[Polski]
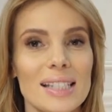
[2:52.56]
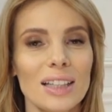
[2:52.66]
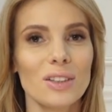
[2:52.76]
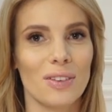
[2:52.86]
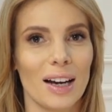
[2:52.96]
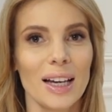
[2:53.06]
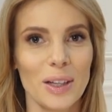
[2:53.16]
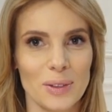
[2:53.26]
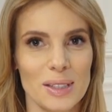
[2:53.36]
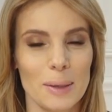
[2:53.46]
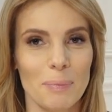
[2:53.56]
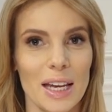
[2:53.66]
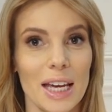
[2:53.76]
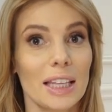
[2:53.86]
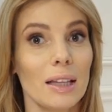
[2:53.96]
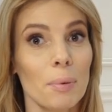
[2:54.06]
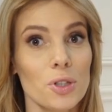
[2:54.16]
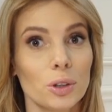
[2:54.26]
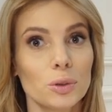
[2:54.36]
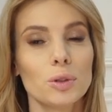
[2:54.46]
zadowalający. Na
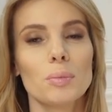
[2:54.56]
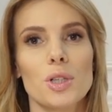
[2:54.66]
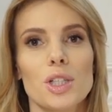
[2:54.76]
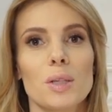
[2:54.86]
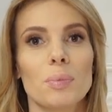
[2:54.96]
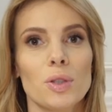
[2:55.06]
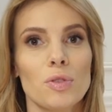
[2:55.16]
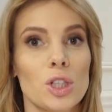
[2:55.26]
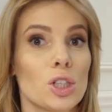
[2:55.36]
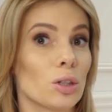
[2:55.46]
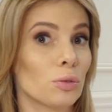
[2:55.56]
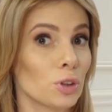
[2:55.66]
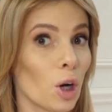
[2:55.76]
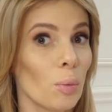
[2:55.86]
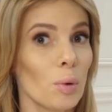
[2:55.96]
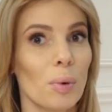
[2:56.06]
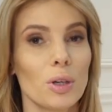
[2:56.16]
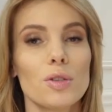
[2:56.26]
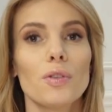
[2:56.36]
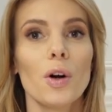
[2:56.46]
początku możecie poćwiczyć to w domu
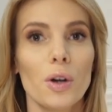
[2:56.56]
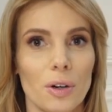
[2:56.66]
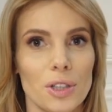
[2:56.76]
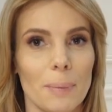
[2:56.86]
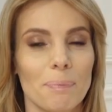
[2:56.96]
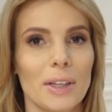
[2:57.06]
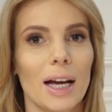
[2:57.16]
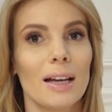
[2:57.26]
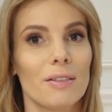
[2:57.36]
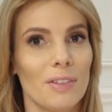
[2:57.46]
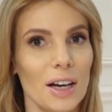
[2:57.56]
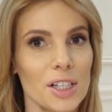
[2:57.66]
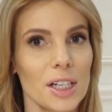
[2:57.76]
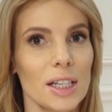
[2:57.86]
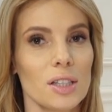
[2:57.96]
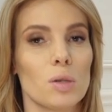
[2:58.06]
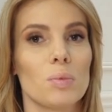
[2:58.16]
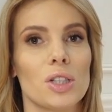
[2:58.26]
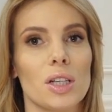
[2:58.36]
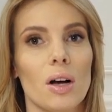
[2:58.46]
bądź w ogrodzie, ale ważne jest,
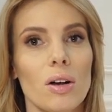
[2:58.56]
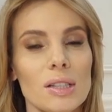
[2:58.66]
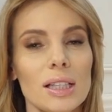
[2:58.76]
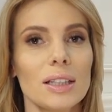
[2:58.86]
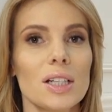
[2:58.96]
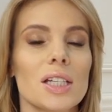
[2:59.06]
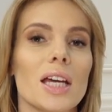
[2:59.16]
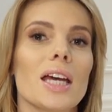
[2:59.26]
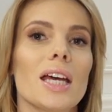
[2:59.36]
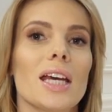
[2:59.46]
żebyście ostatecznie